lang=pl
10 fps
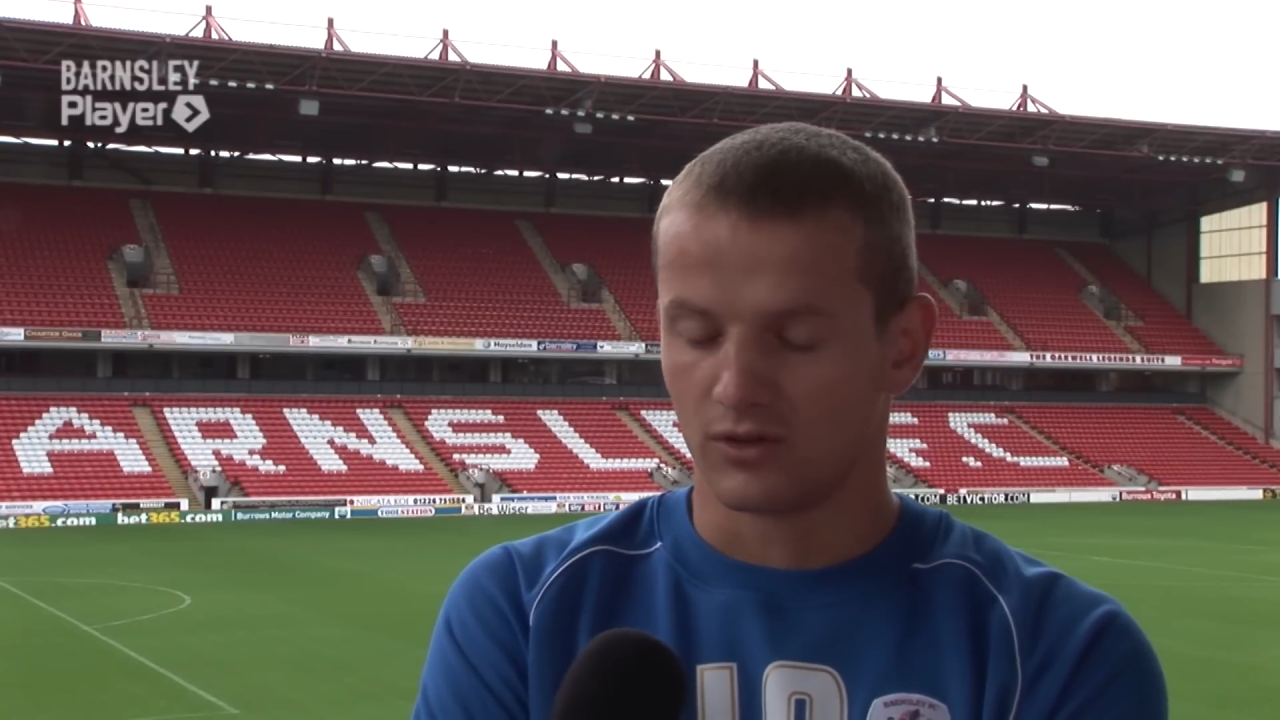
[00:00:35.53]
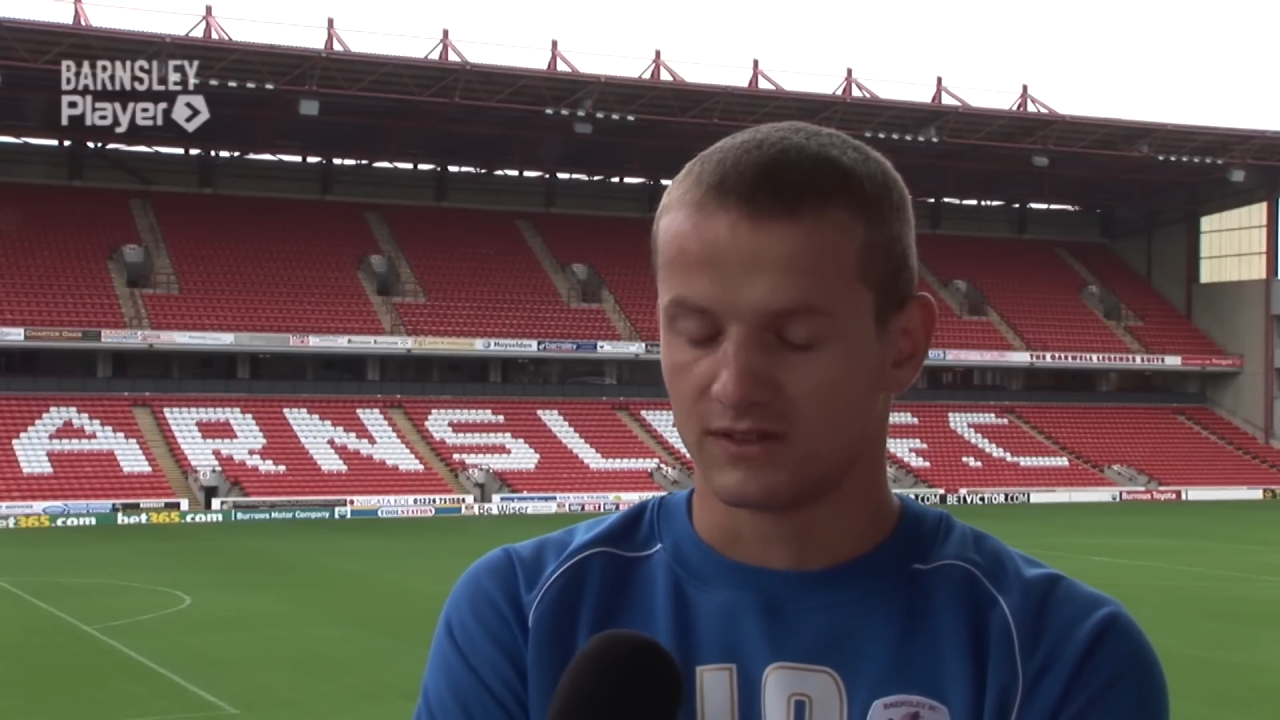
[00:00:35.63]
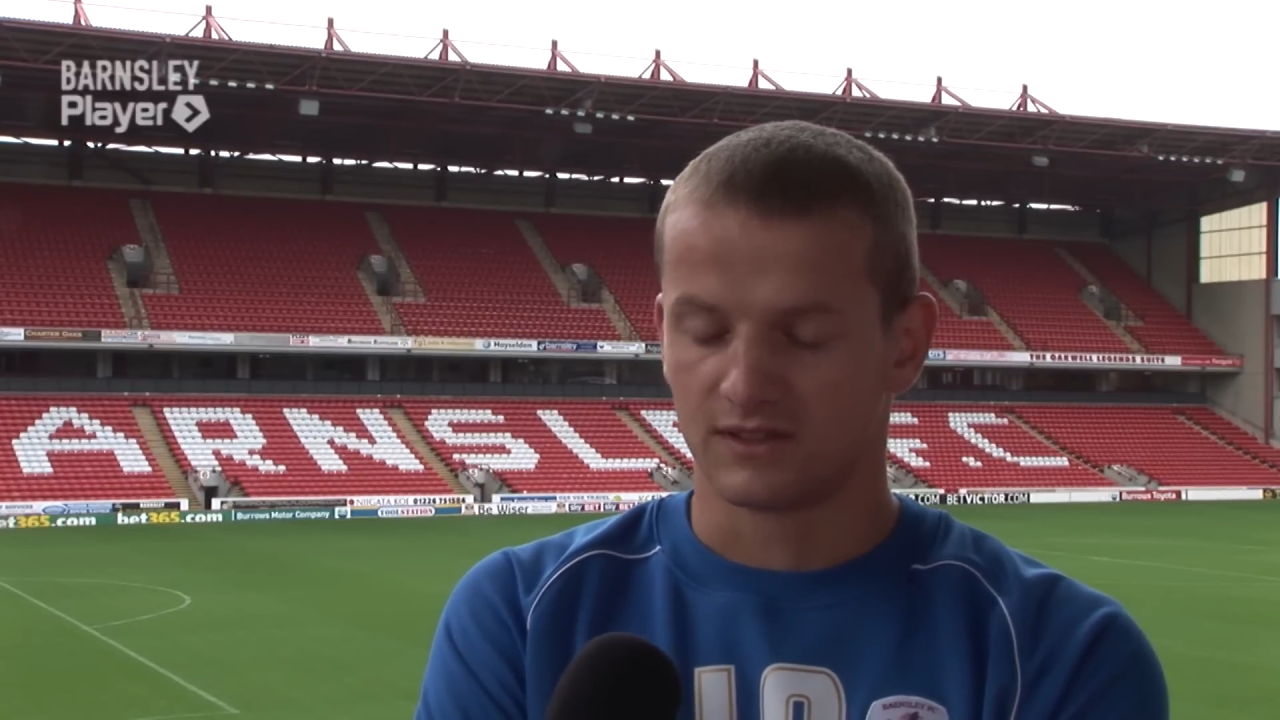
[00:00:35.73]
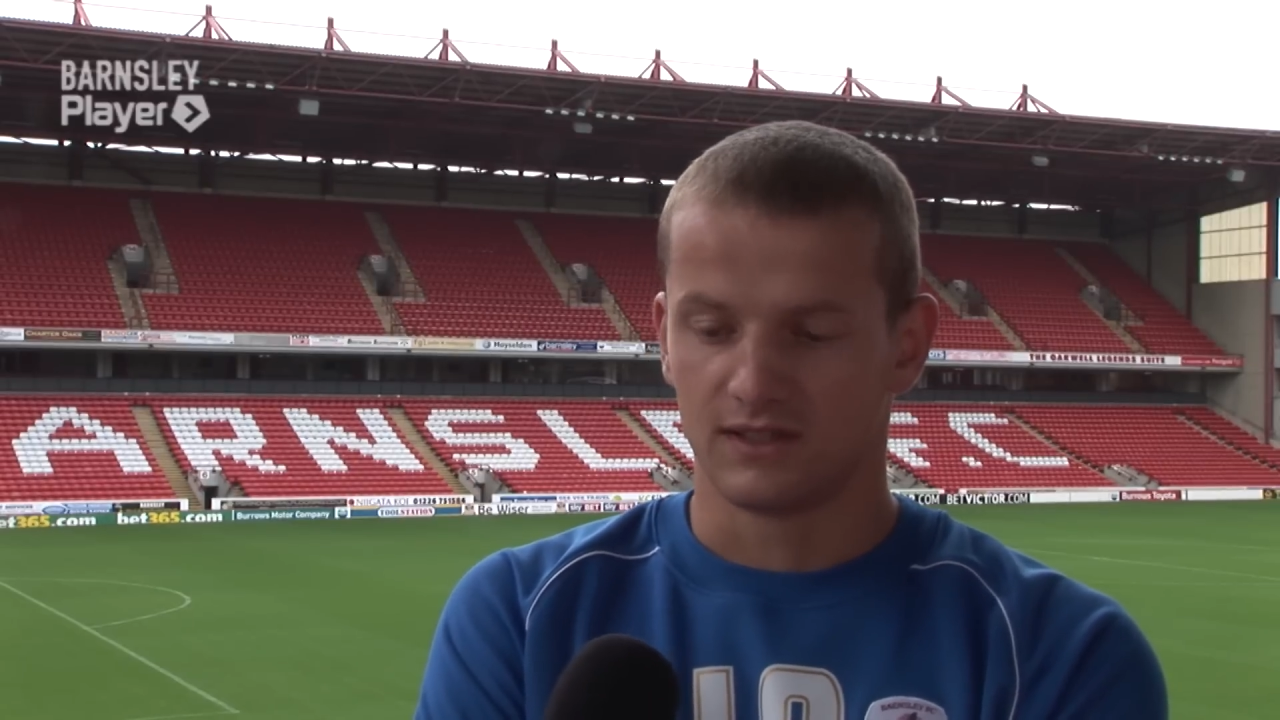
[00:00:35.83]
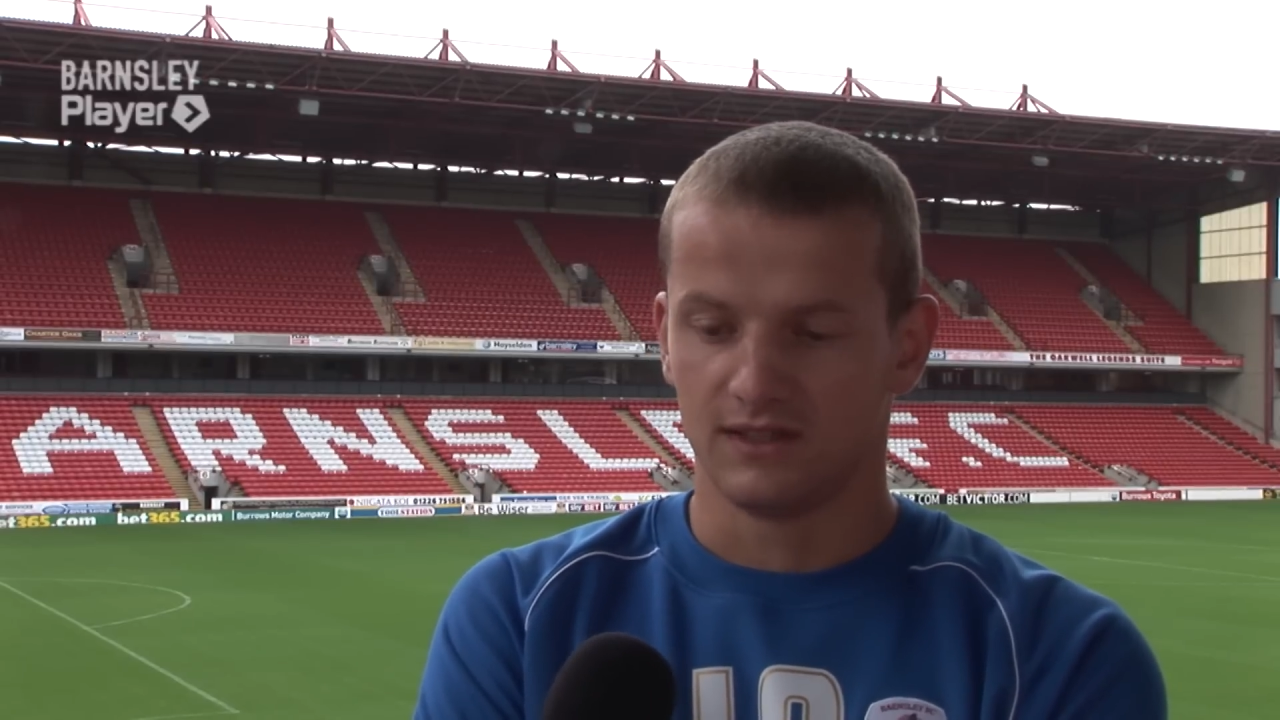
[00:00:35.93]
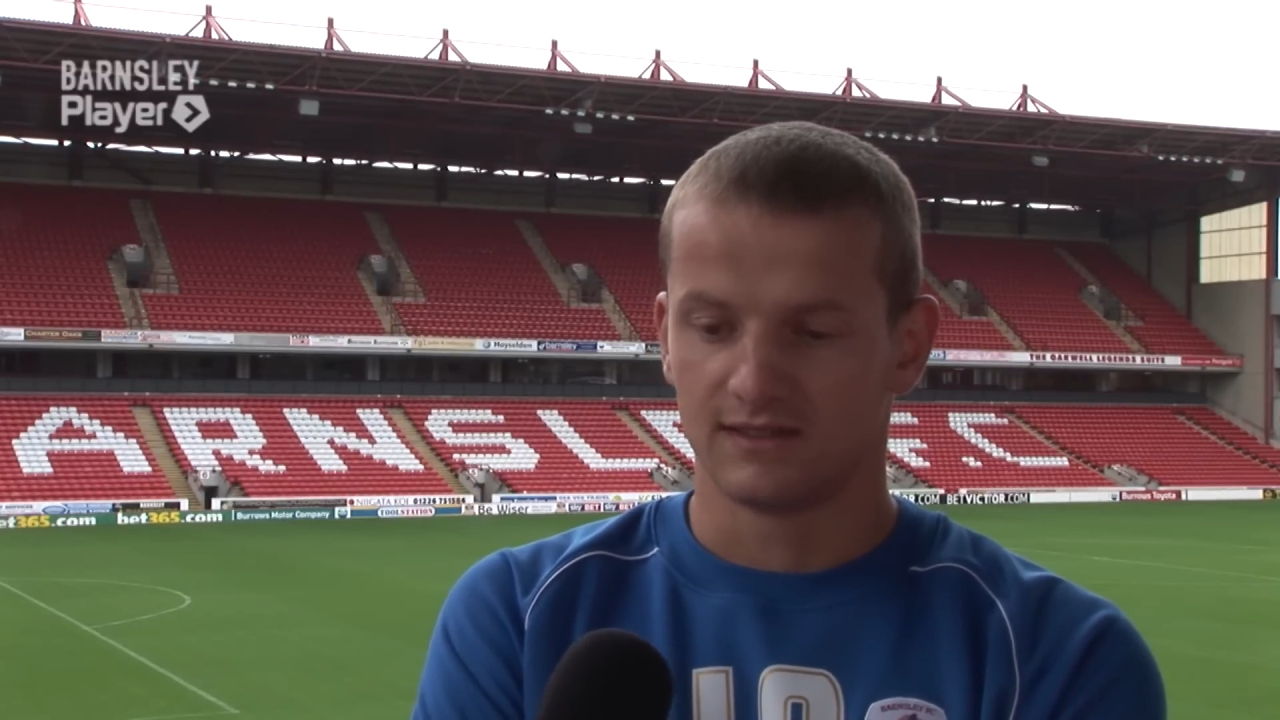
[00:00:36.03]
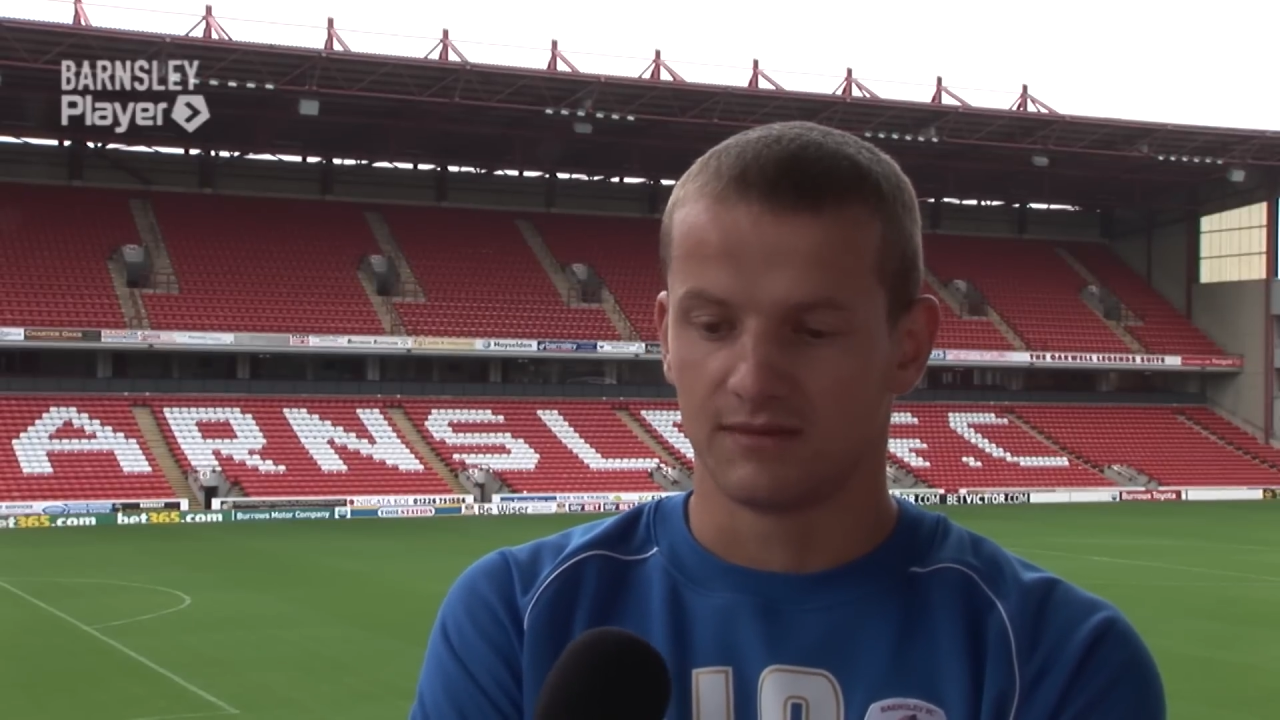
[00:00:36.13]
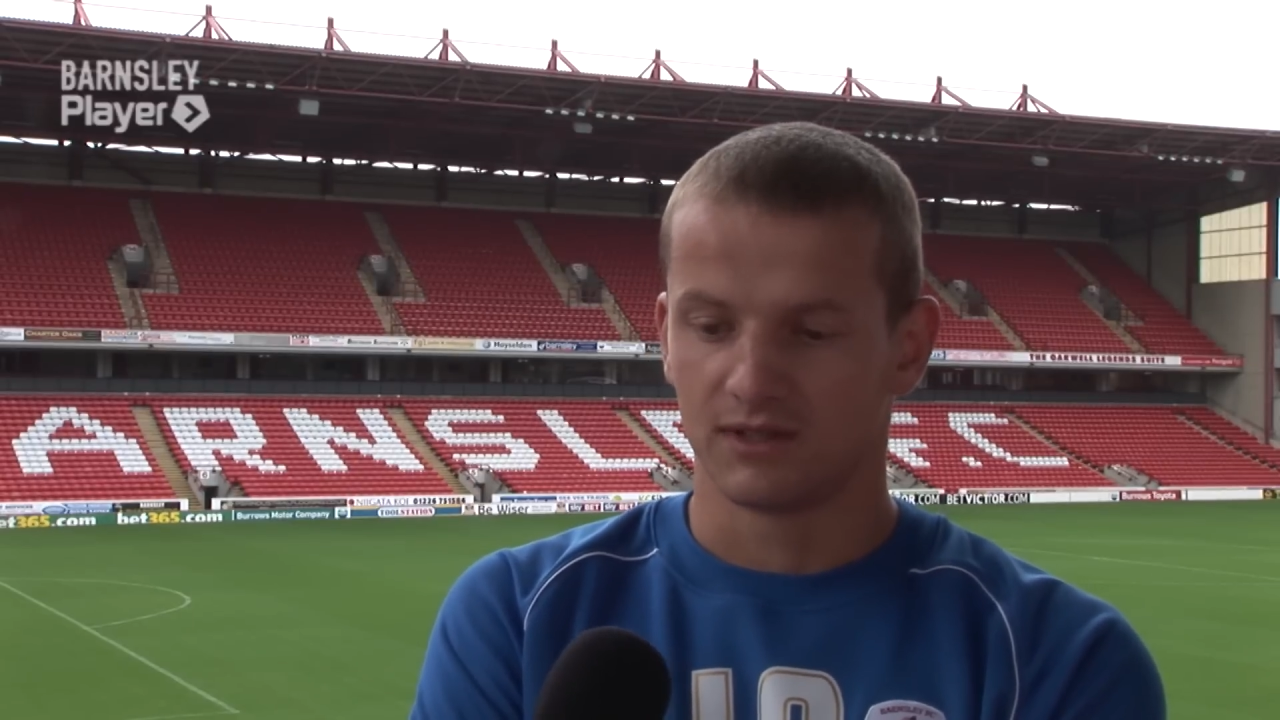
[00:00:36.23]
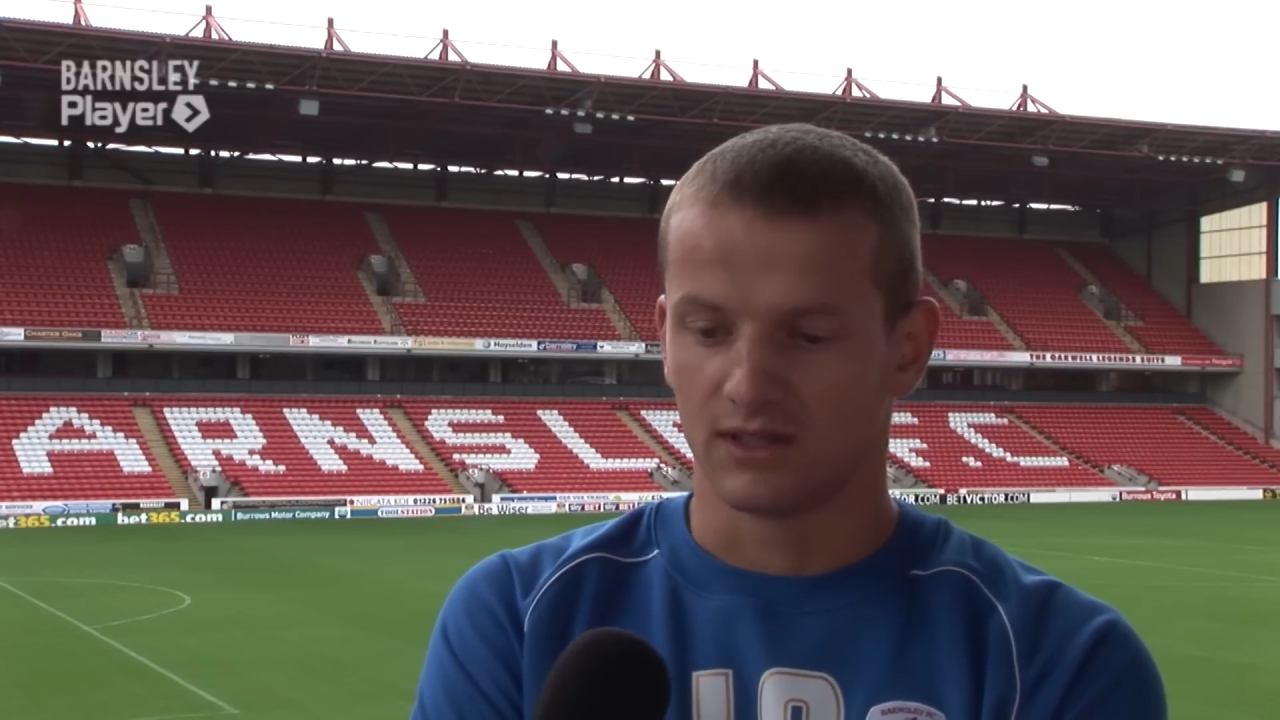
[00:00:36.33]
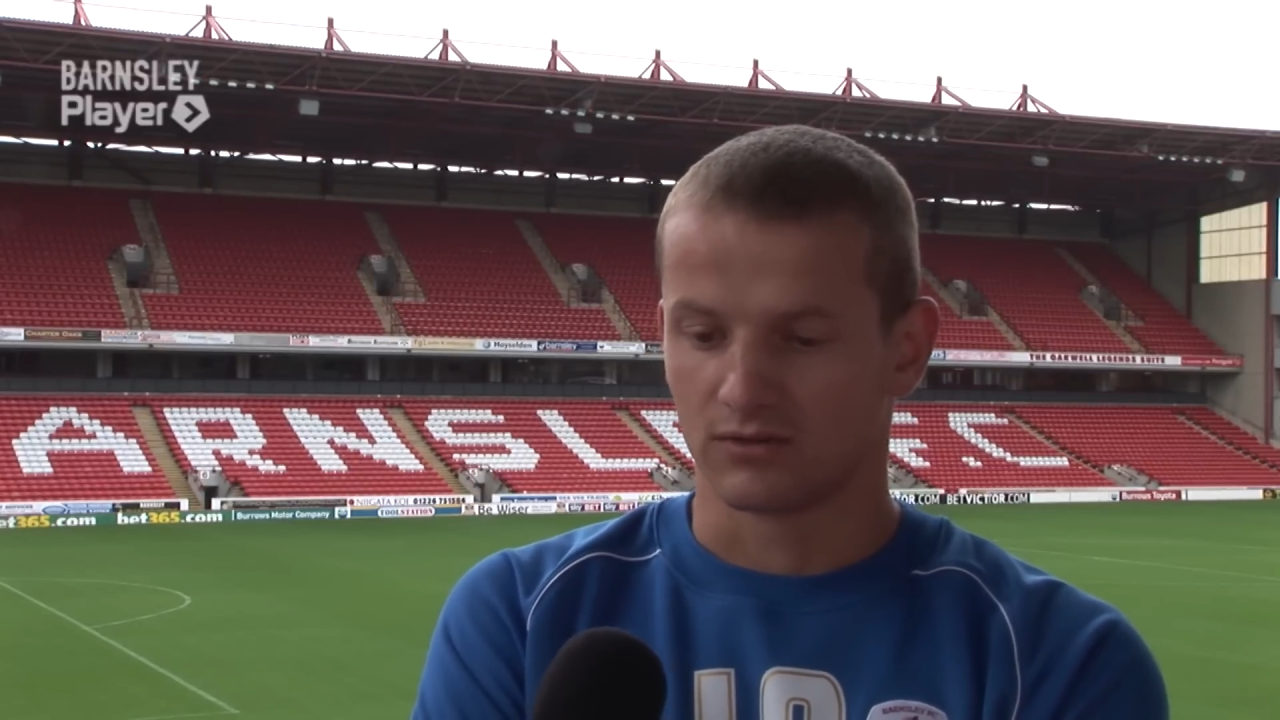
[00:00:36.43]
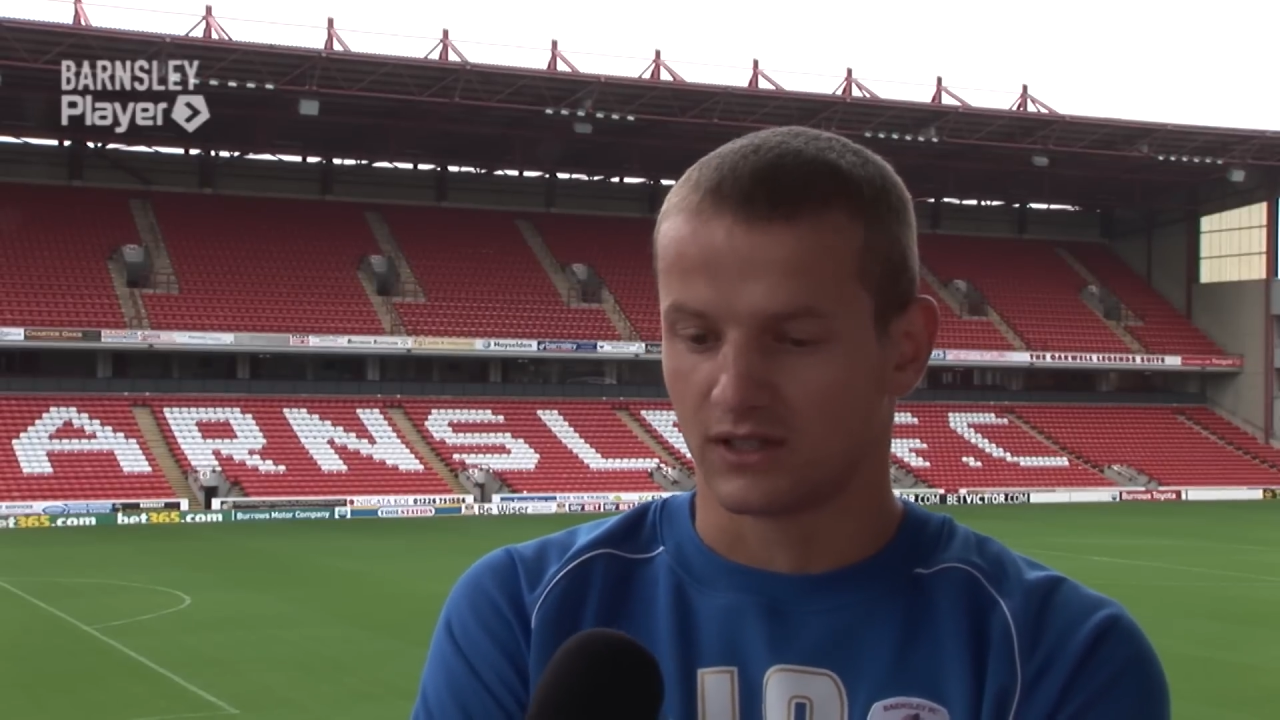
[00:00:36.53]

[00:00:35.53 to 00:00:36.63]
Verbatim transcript: gol niestety nic nam nie dał,